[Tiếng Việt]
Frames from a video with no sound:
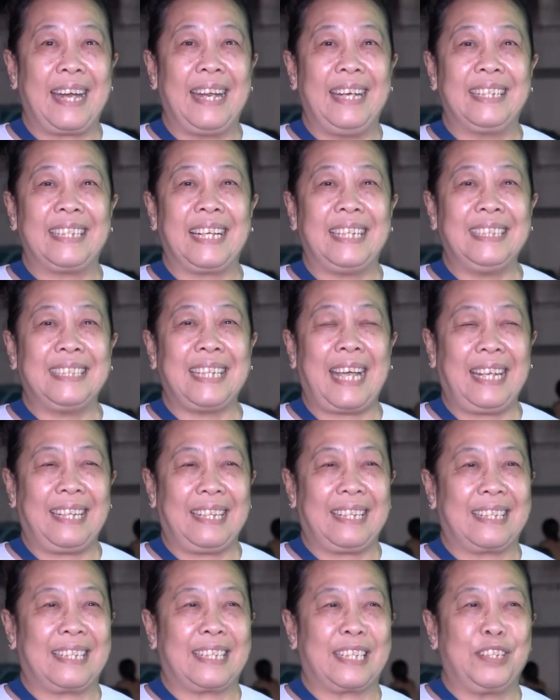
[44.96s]
đình chính sách,
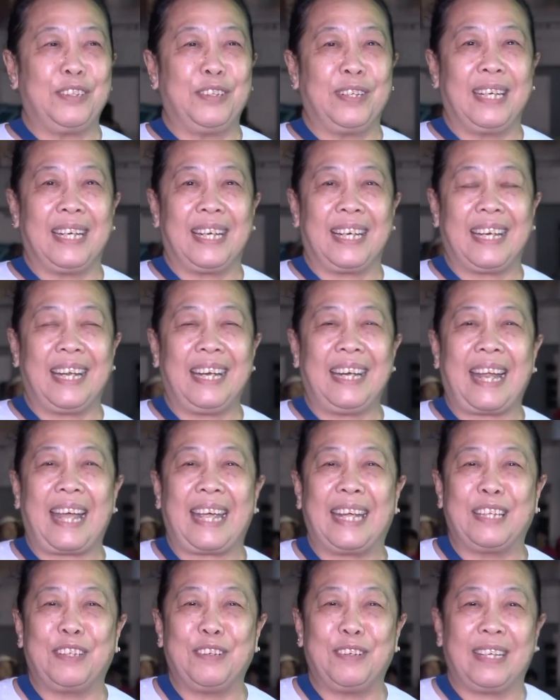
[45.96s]
tôi đến
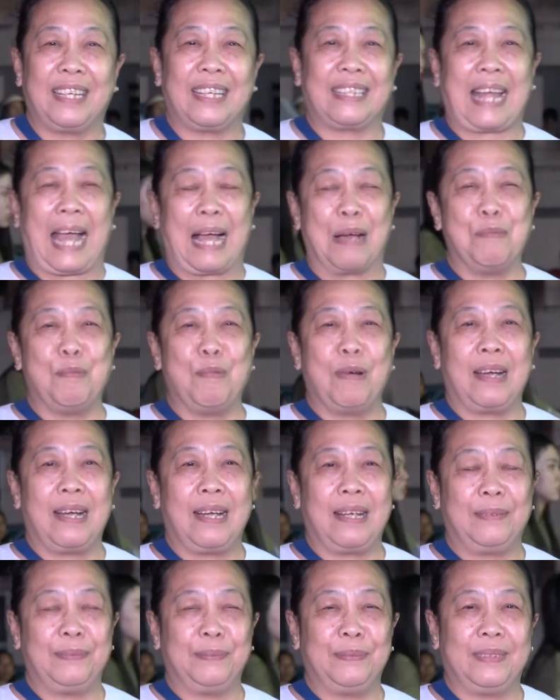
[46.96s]
đây tôi tặng
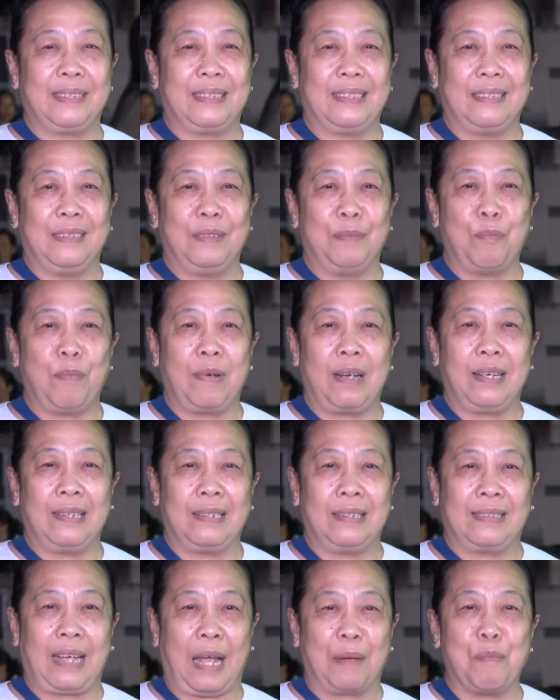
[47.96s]

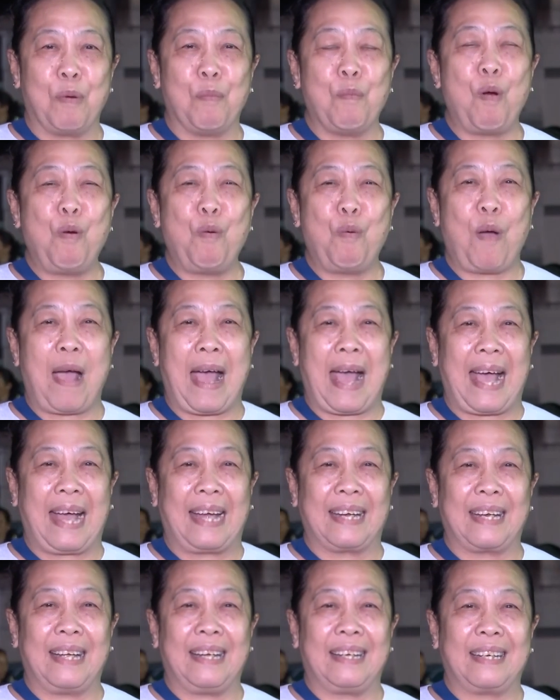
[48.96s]
nhận một món quà
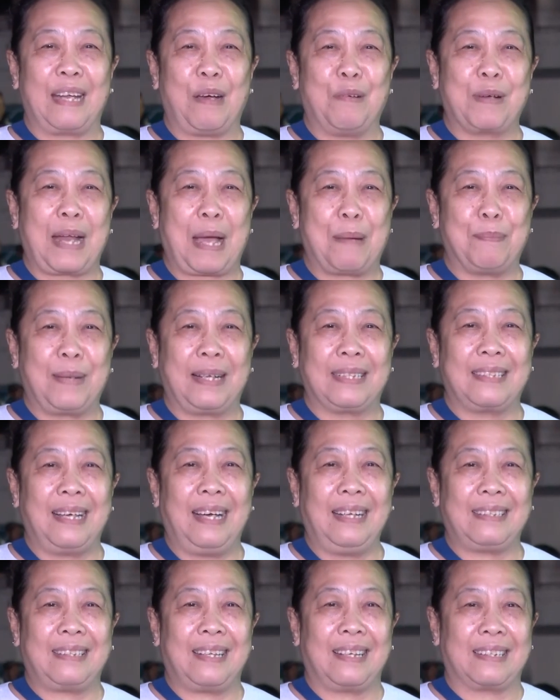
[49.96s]
đầu năm ăn
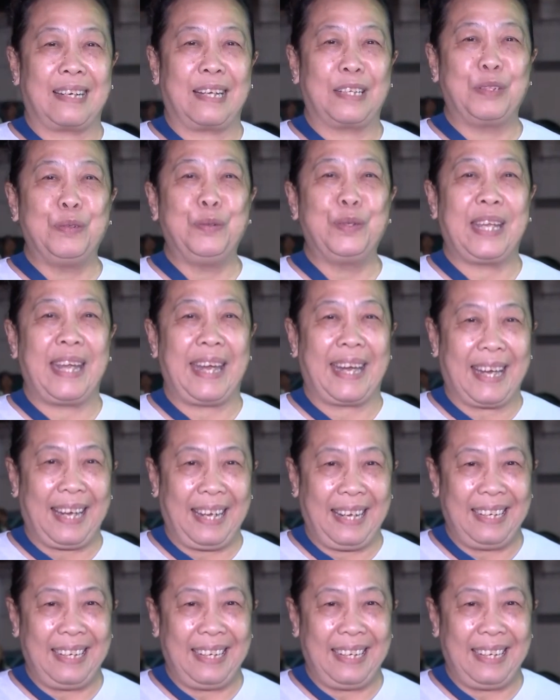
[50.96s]
Tết thật là vui vẻ.